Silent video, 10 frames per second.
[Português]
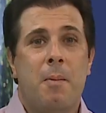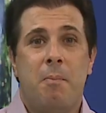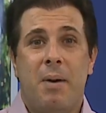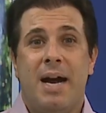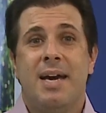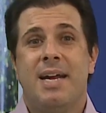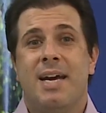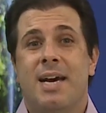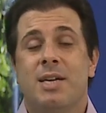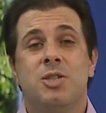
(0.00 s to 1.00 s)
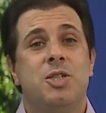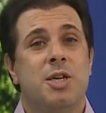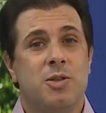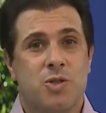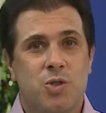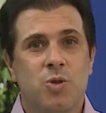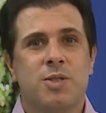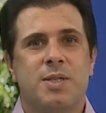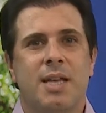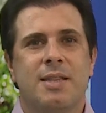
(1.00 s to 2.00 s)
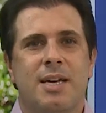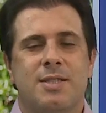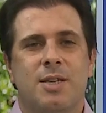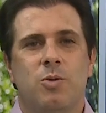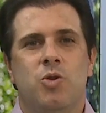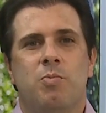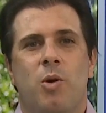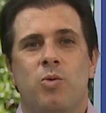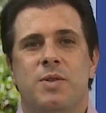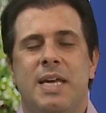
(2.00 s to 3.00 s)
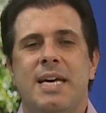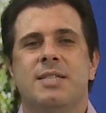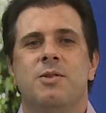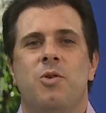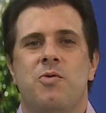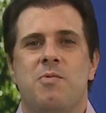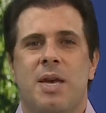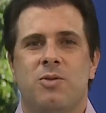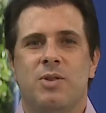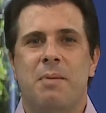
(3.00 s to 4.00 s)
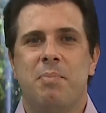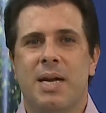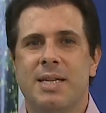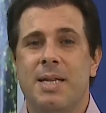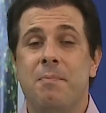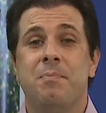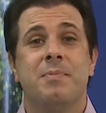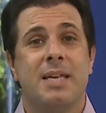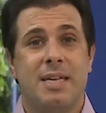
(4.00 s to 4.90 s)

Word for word: Para garantir sustentação e o bom desenvolvimento da planta,